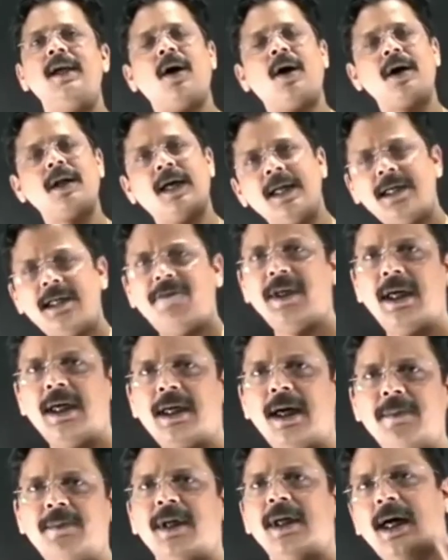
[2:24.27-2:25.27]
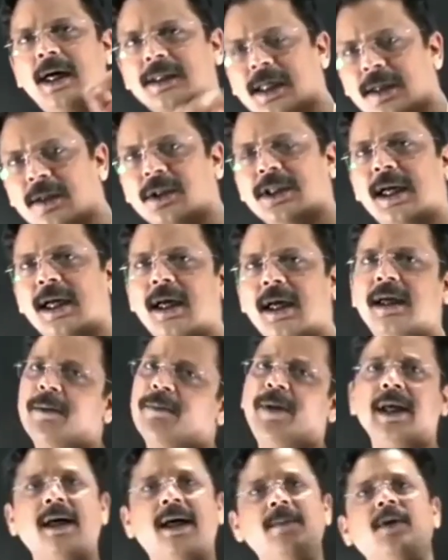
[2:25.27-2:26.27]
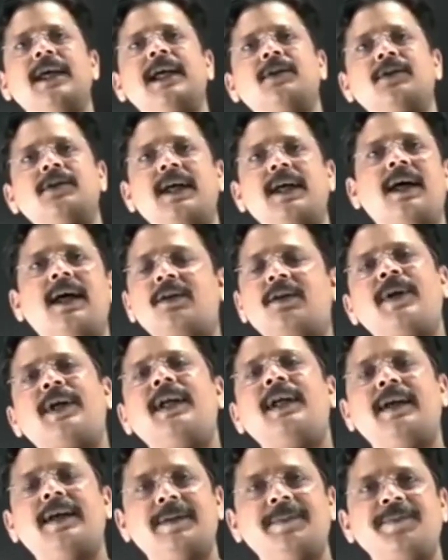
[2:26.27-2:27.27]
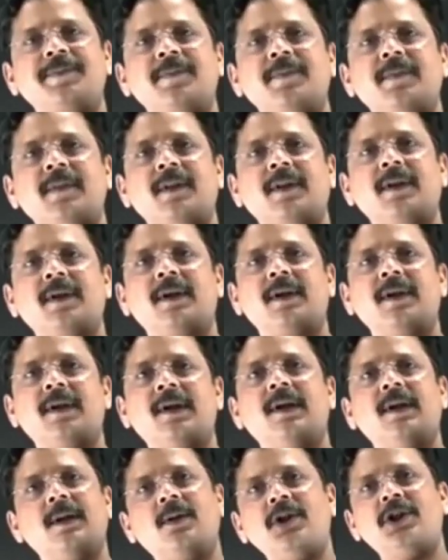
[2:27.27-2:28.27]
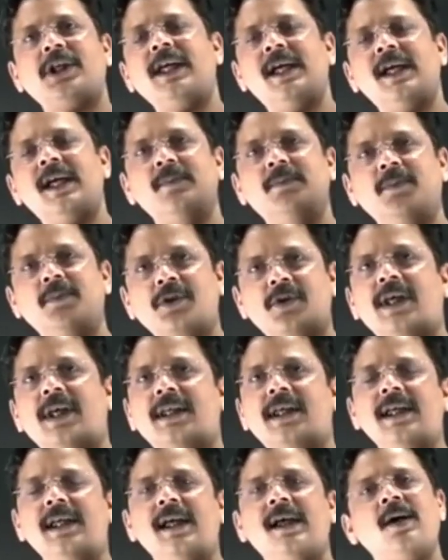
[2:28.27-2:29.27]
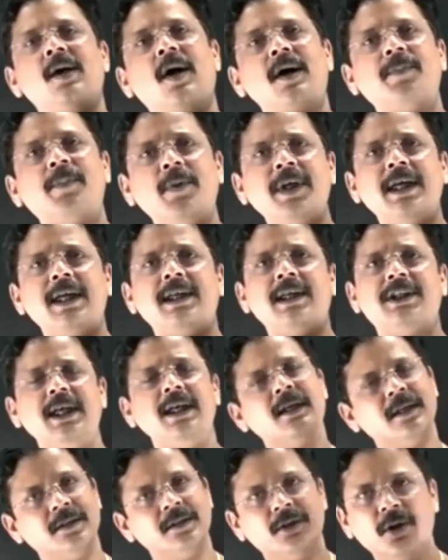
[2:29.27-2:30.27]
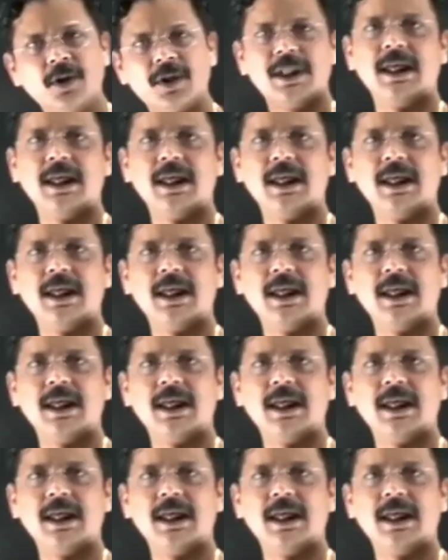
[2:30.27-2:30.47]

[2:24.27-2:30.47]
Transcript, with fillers: और हर डिफिकल्ट काम आसान हो जाएगा भैया हम लोग एक दूसरे का हाथ तो पकड़े ही हैं खुश रहिए मुस्कुराते रहिए और पूरी एनर्जी झोंकते